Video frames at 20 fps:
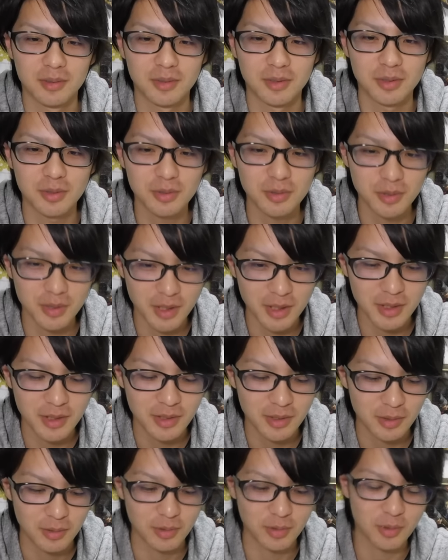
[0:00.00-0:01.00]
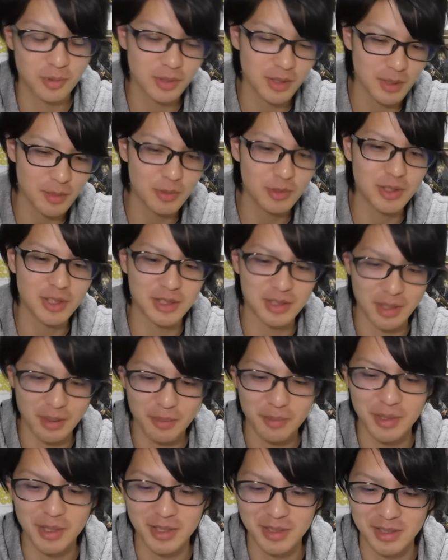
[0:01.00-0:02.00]
強くない？これこんなもんですか、
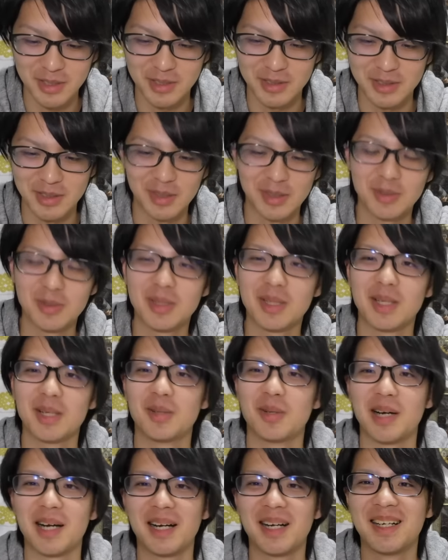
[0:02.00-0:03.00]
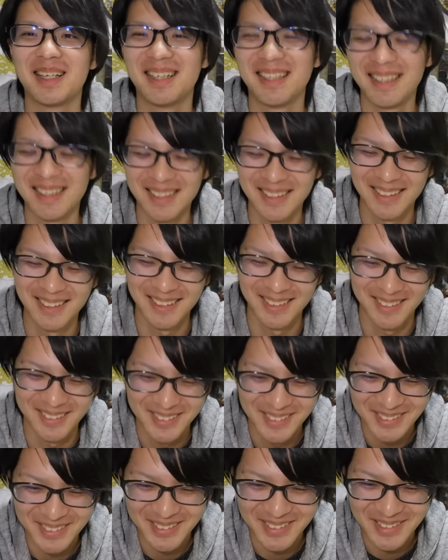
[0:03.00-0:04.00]
皆さん使ってるキャラは
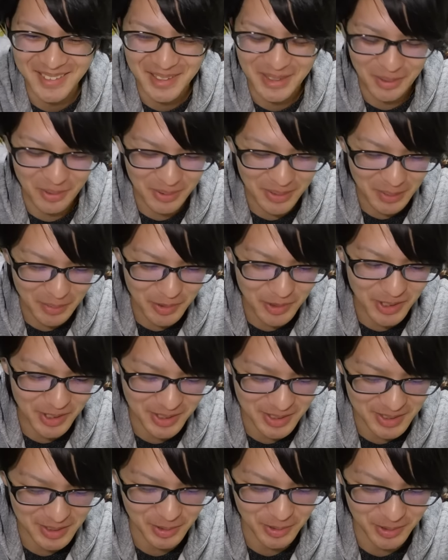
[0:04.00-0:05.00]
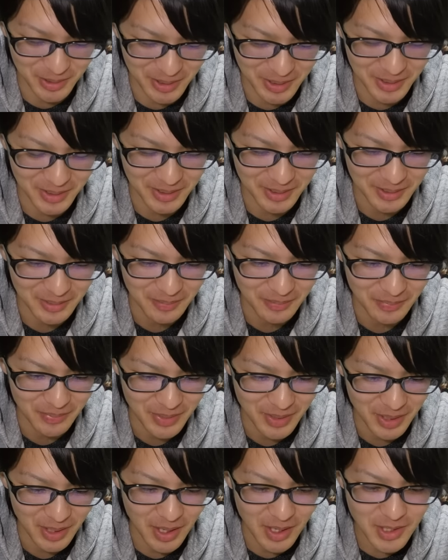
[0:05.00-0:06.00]
こんなもんなんですよか。
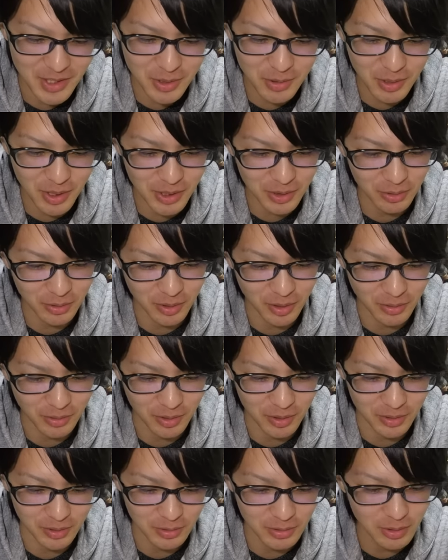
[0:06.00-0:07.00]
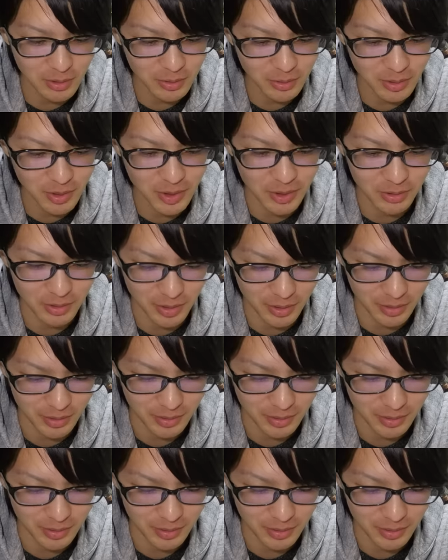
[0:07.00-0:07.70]
相性がいいとかなのかな、そんなことないよね。